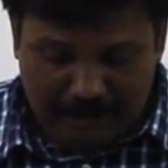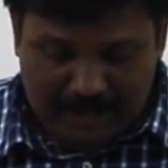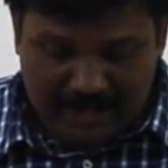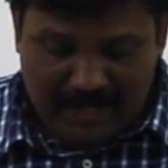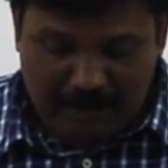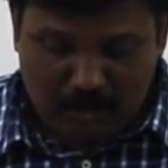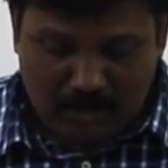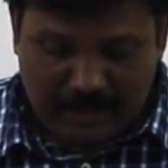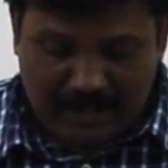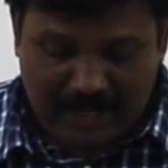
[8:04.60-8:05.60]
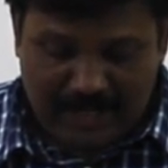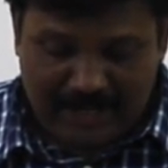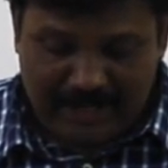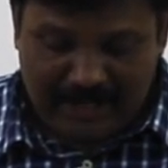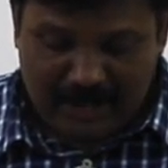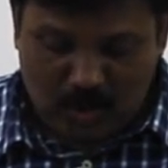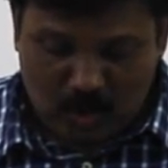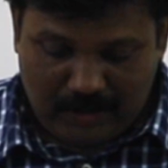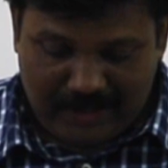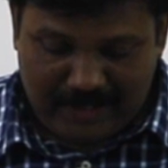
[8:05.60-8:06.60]
अब तेरा पुत्र कहलाने का
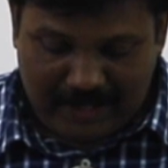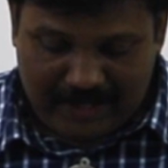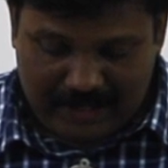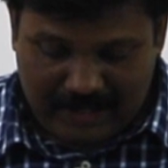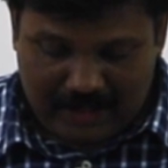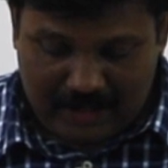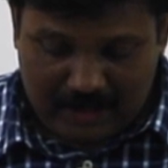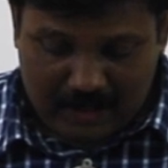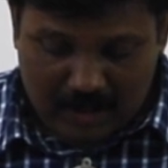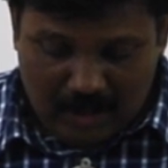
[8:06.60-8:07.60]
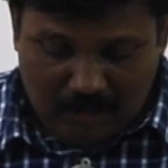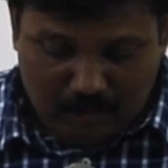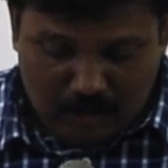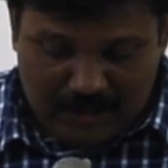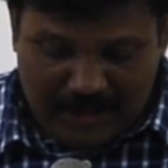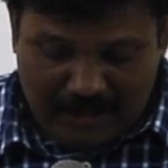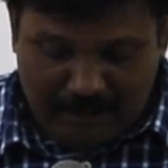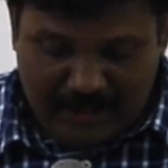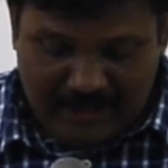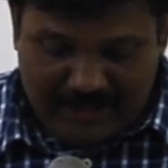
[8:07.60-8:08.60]
योग्य ना रहा मुझे
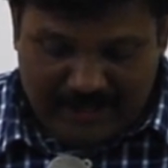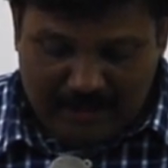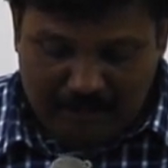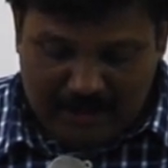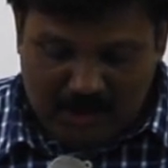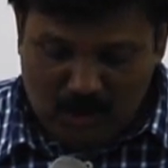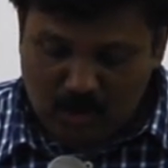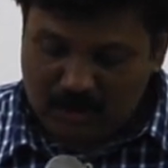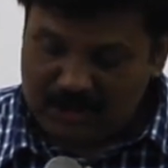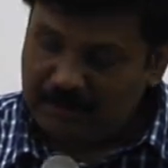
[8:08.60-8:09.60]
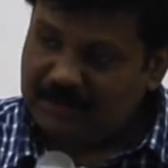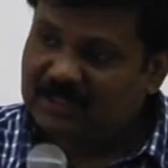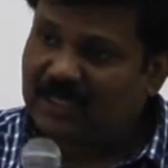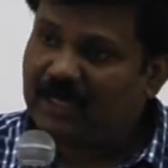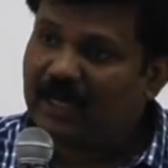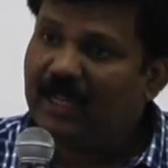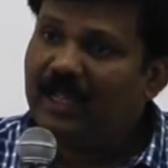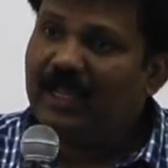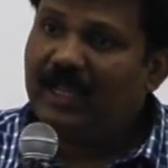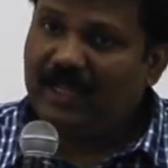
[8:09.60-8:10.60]
अपना एक मजदूर समझकर
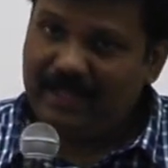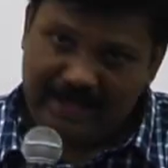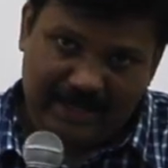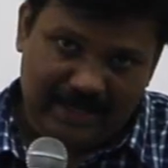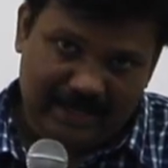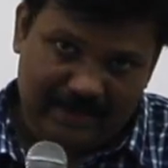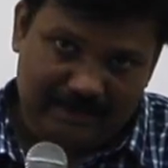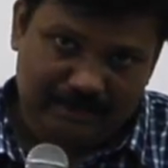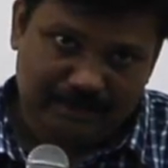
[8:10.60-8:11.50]
रिक ले